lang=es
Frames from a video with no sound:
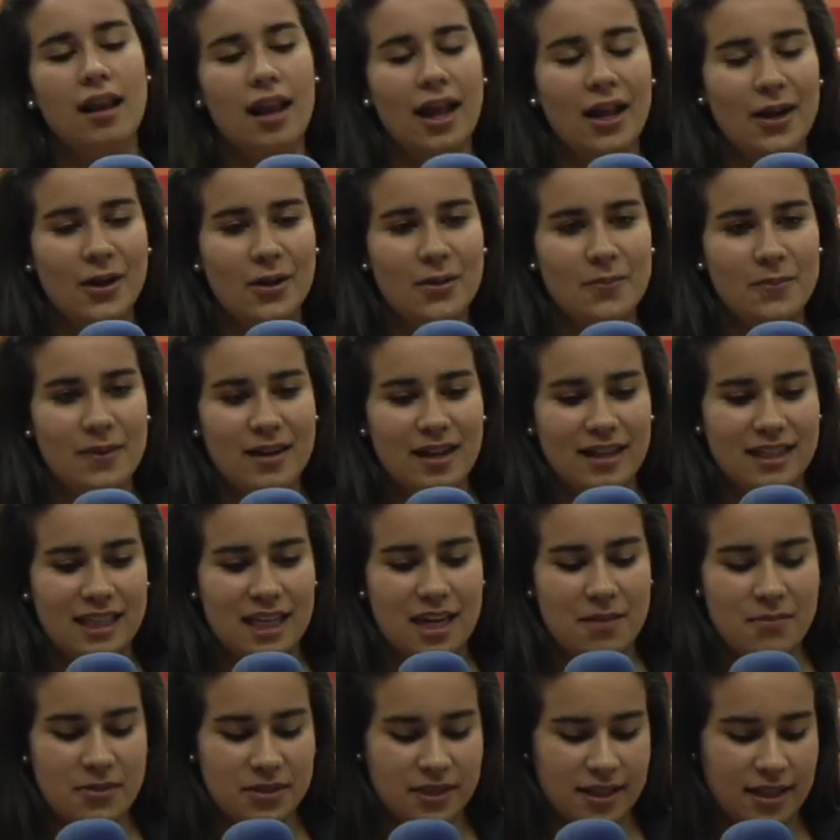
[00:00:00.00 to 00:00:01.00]
La ropa la
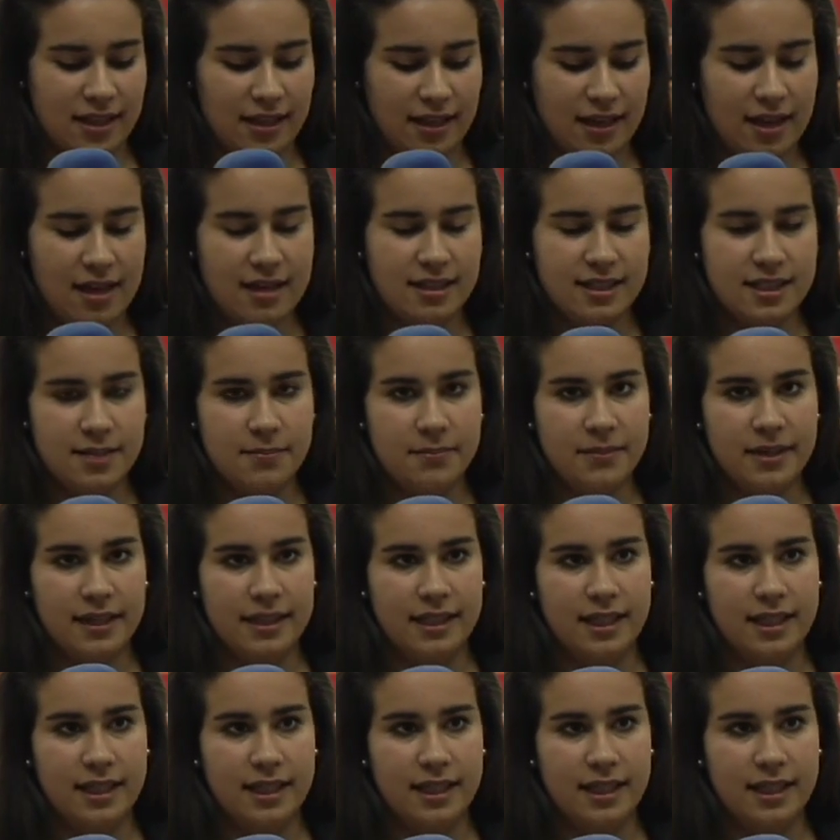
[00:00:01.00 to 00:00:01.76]
teníamos que dejar siempre